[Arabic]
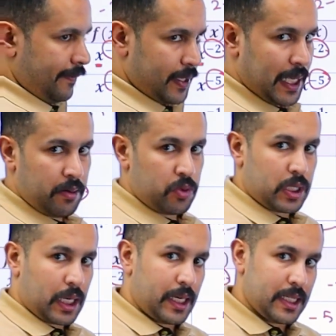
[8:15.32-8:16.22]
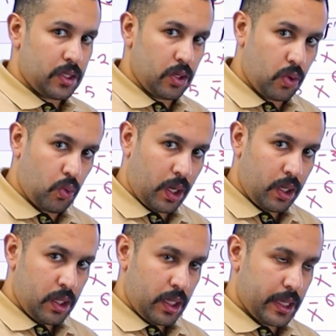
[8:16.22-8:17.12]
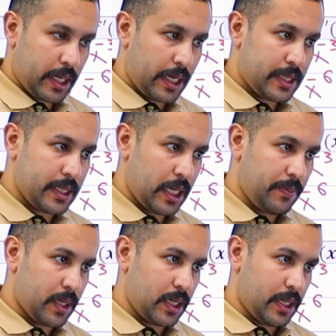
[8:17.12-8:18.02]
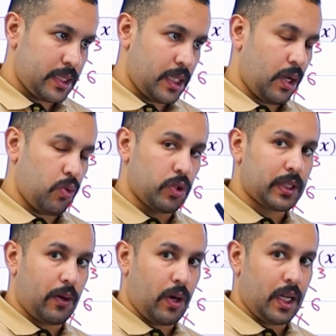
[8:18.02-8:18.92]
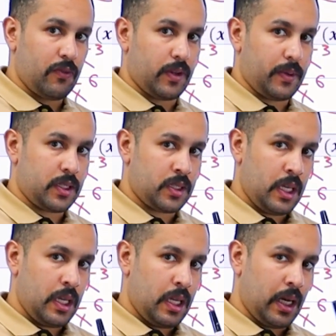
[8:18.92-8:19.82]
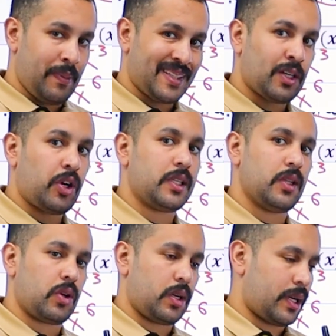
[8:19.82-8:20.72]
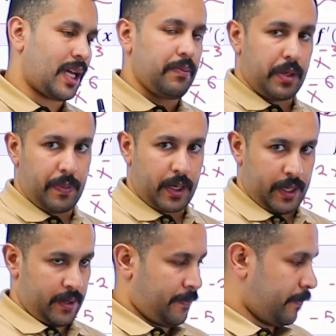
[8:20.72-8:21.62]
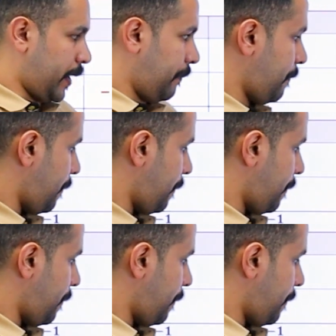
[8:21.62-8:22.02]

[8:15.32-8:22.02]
فدائما المشتقة نزل القوة إذا كان السالب مثلا نزلها واطرح واحد فبإيش؟ لما أطرح واحد الرقم بيكبر يعني طيب